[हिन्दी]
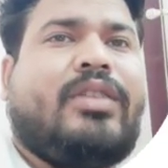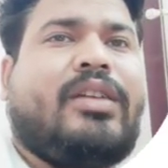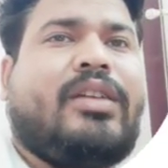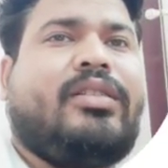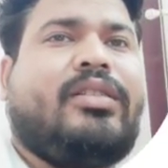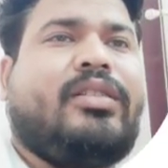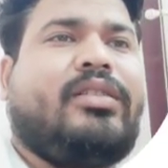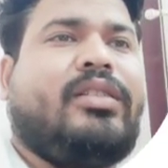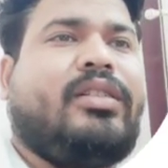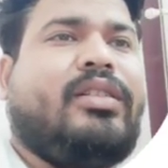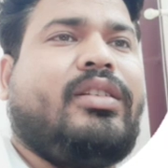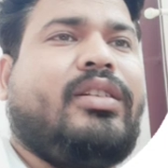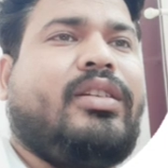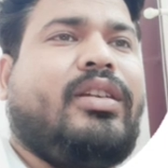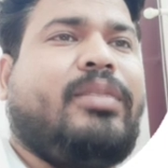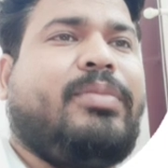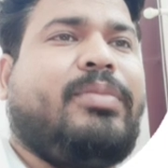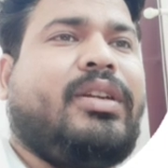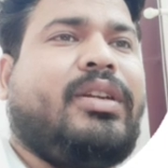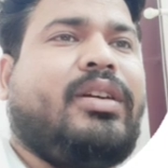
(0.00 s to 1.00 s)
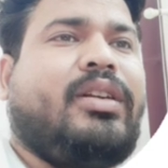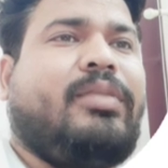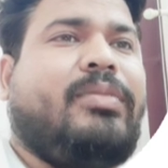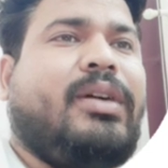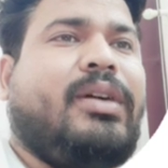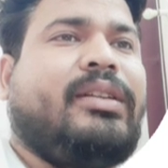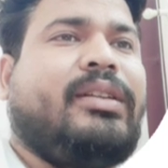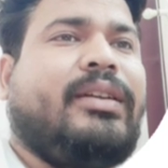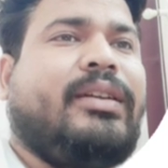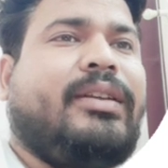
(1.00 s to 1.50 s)
साक्षरता दर की अपन अगर
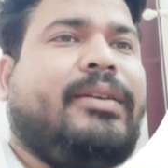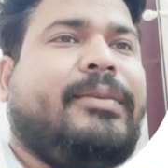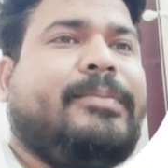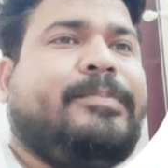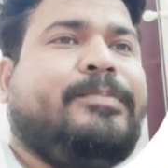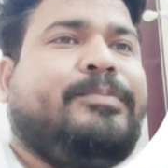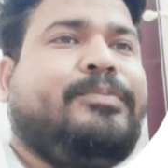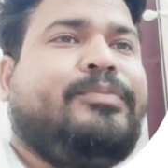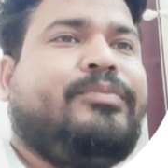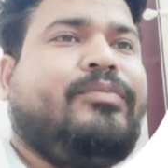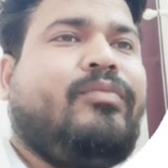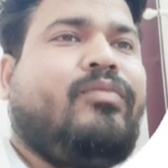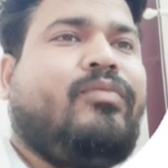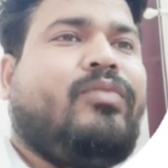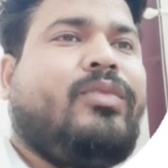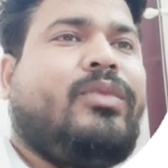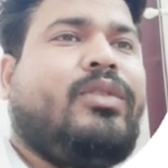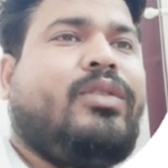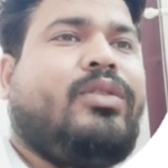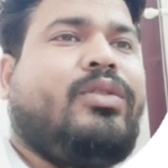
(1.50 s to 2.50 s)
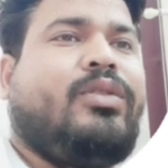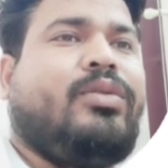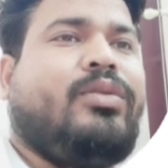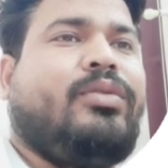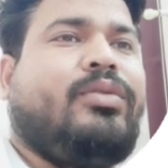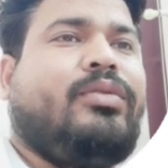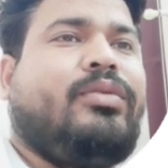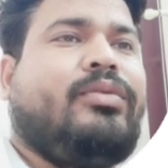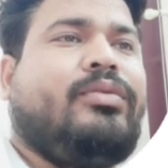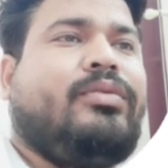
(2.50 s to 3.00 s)
बात करें तो